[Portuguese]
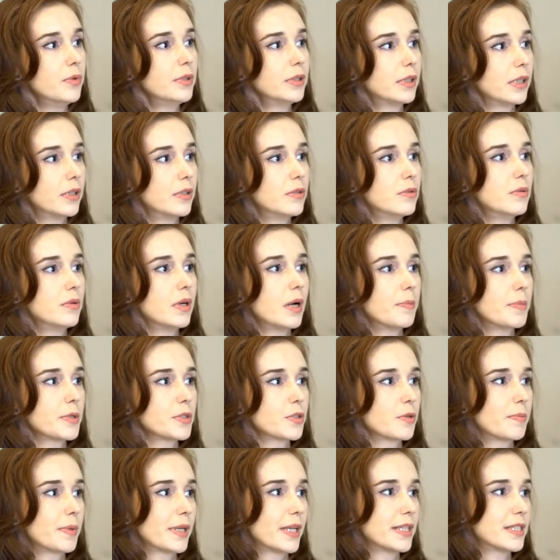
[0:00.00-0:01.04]
então a
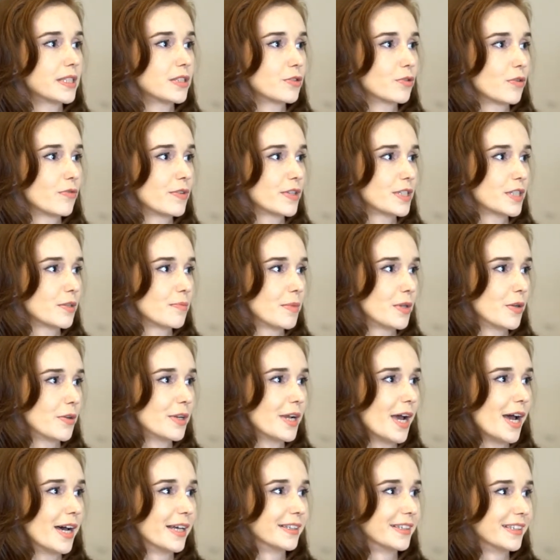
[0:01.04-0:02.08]
pessoa parece a sua versão
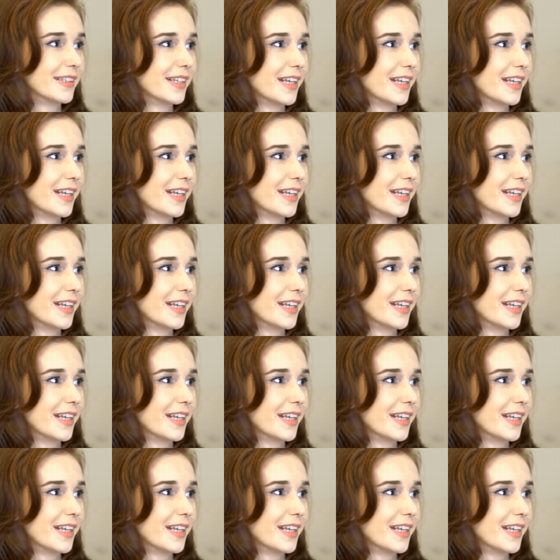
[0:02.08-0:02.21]
melhorada,